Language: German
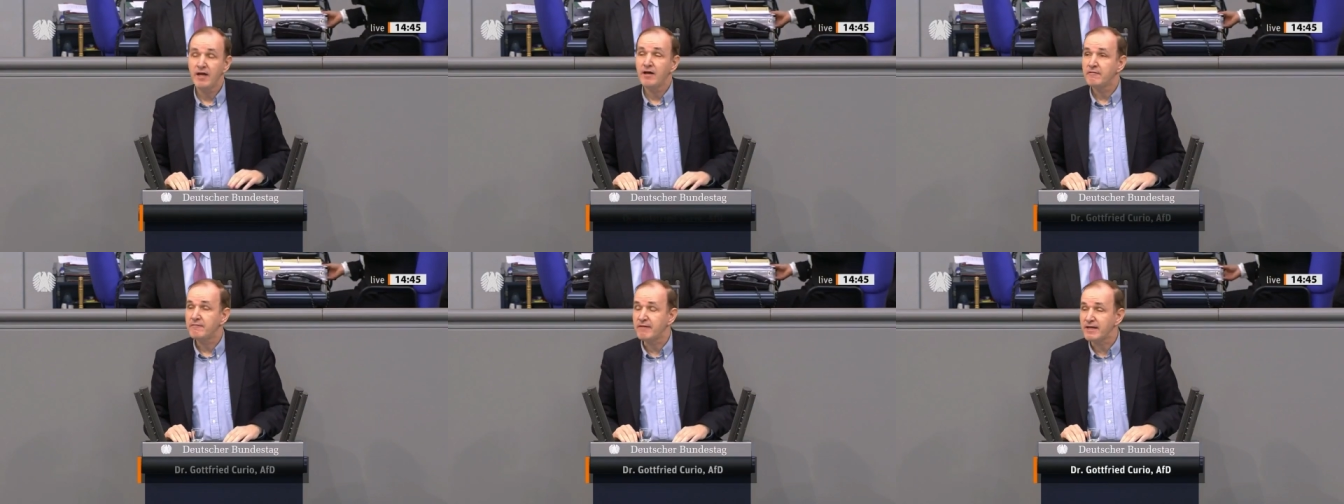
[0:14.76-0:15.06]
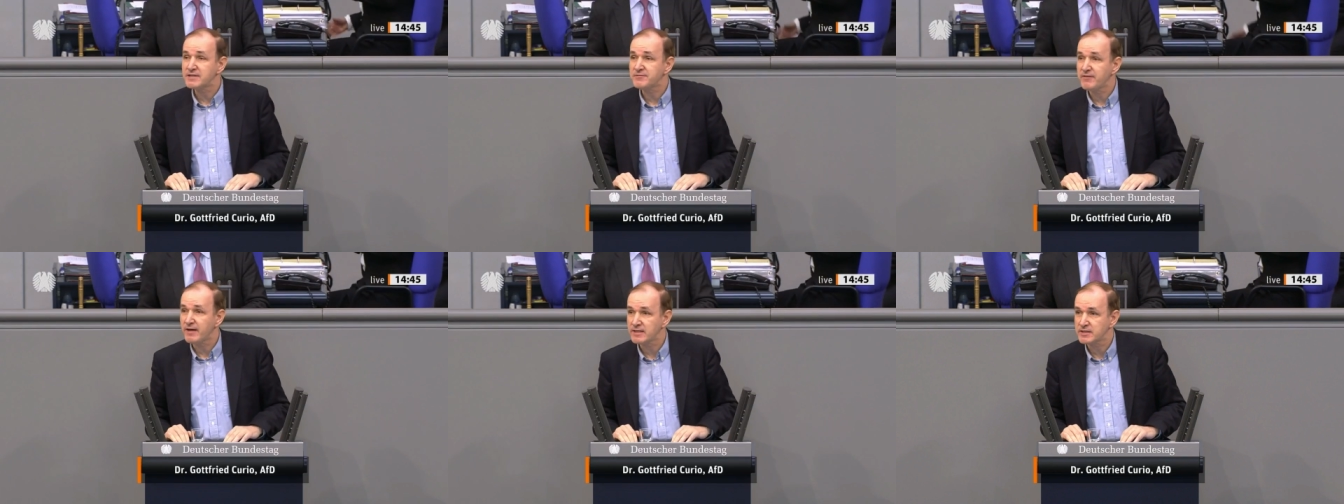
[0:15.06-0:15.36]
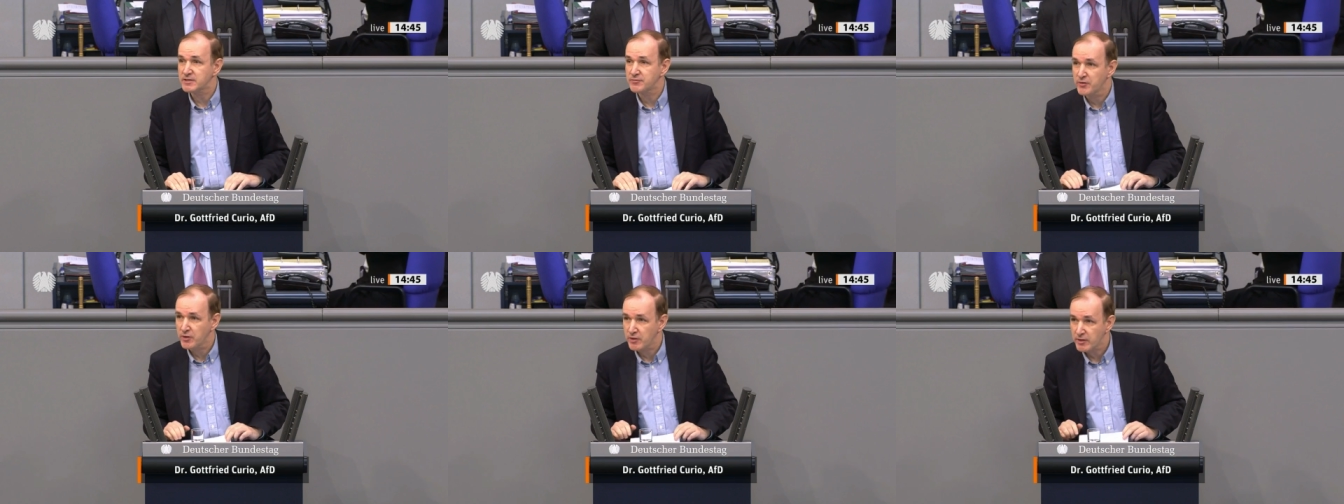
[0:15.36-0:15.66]
Was war
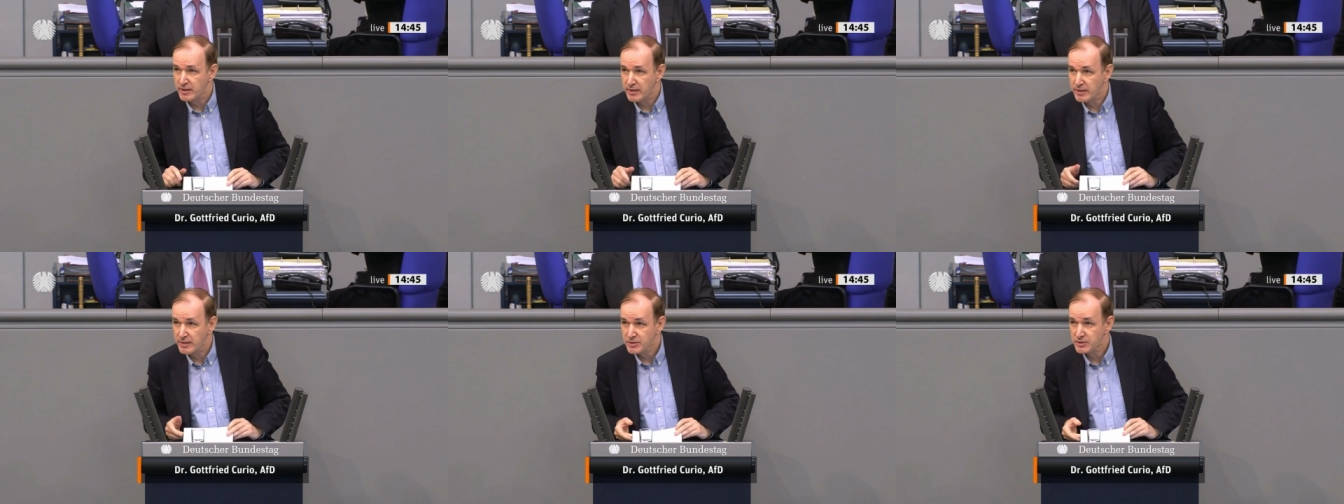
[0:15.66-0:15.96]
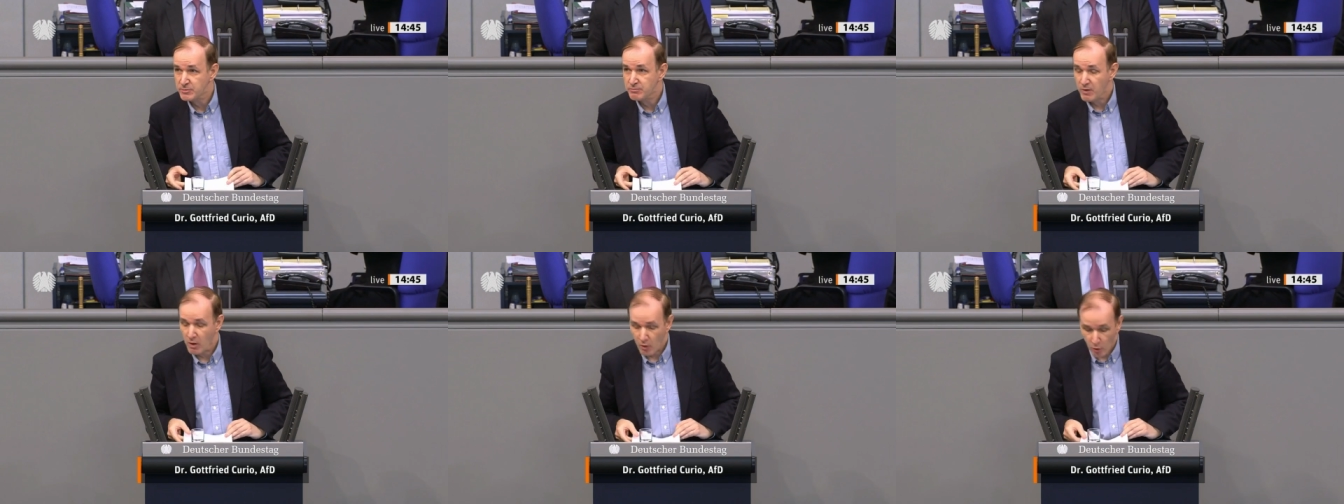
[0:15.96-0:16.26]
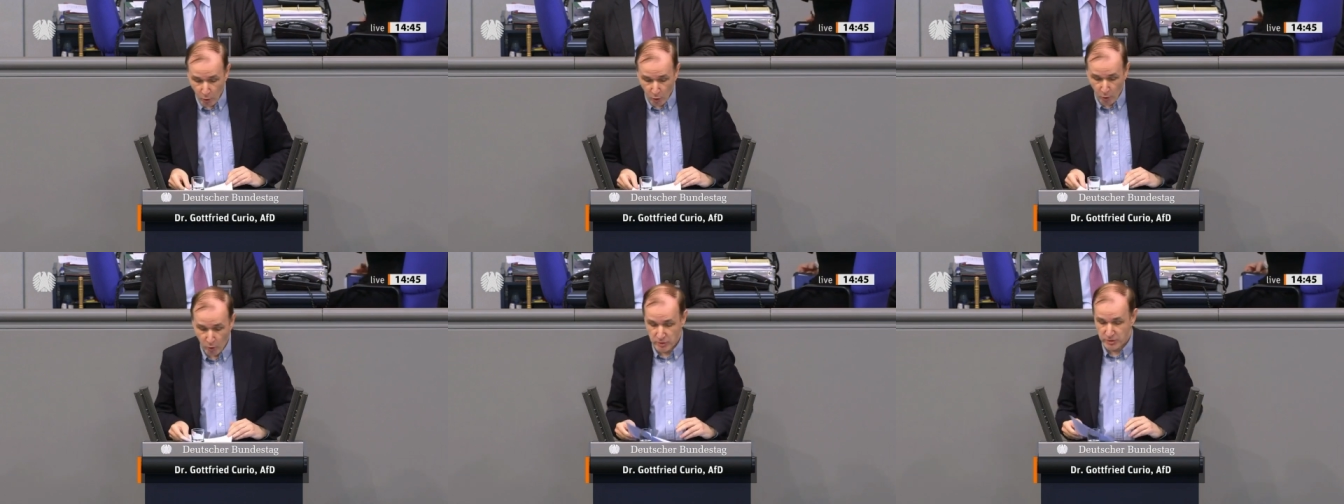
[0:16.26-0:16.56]
es wirklich?
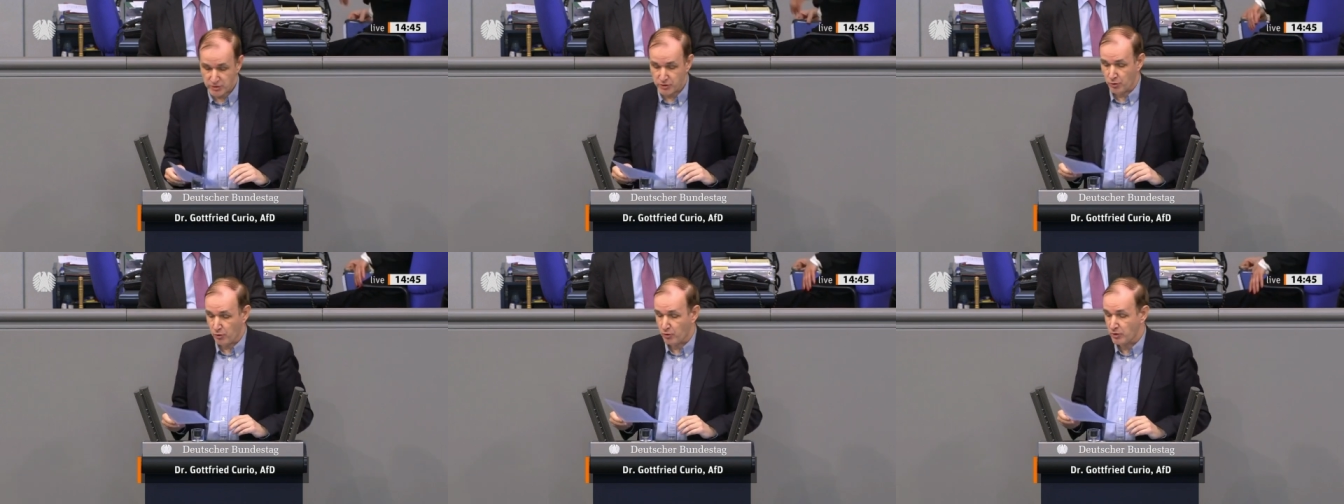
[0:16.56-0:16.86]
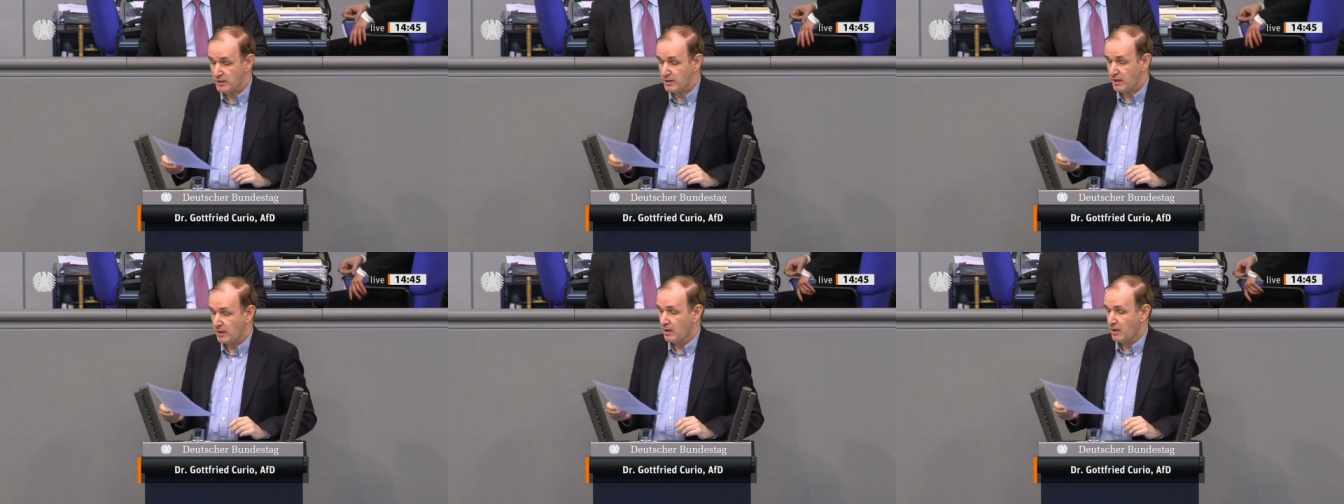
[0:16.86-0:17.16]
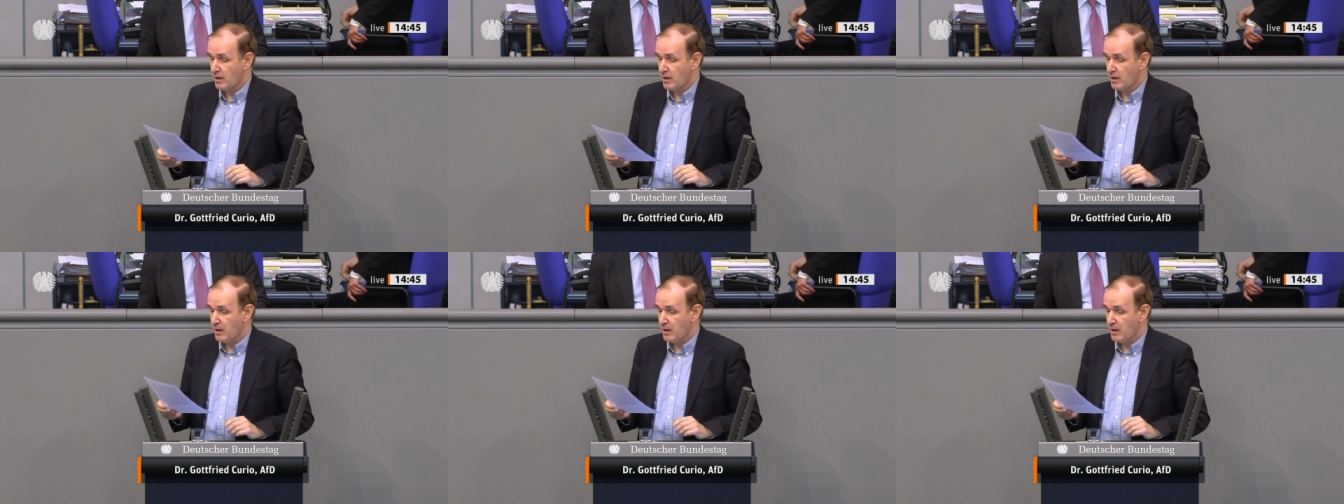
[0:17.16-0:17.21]
O-Ton.